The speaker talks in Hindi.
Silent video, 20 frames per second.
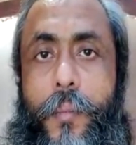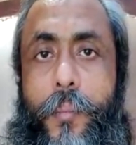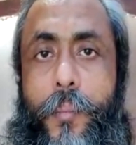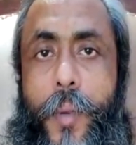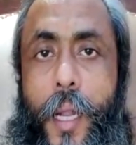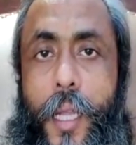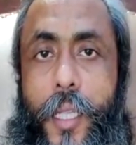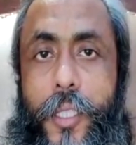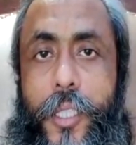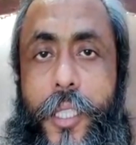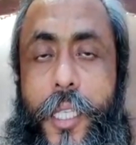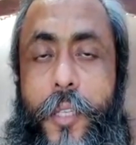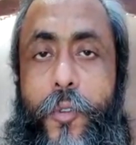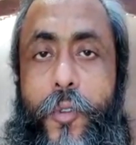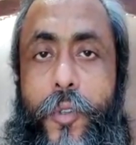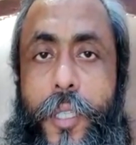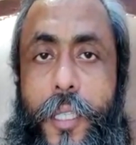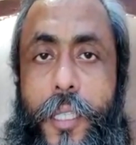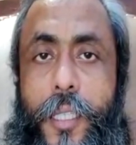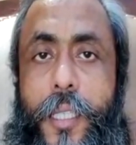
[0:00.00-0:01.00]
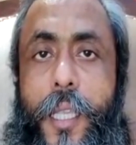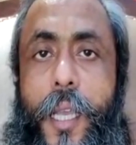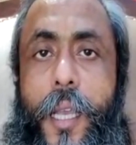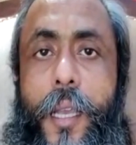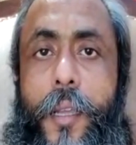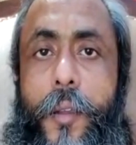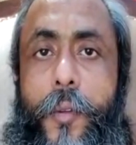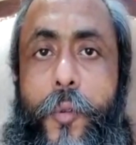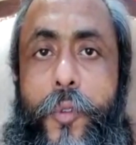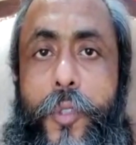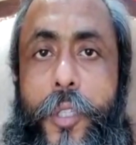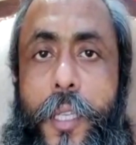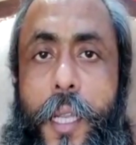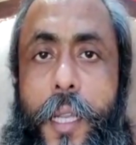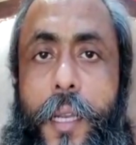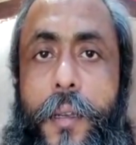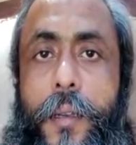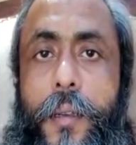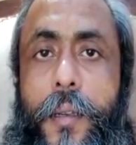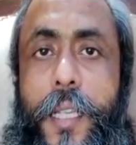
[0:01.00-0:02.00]
ब्रांच की जो संस्था है
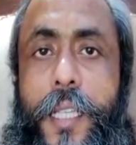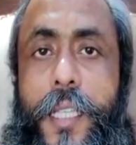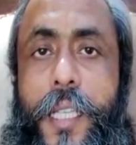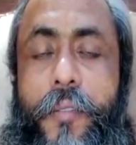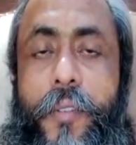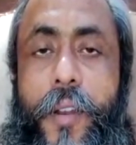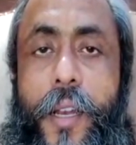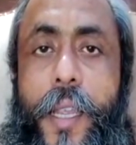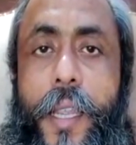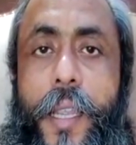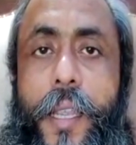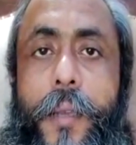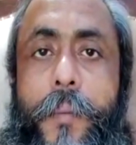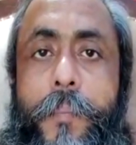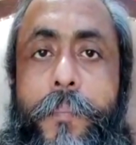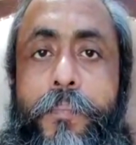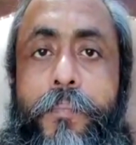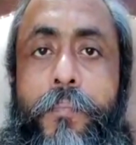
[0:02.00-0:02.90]
उसने डिस्कवर की है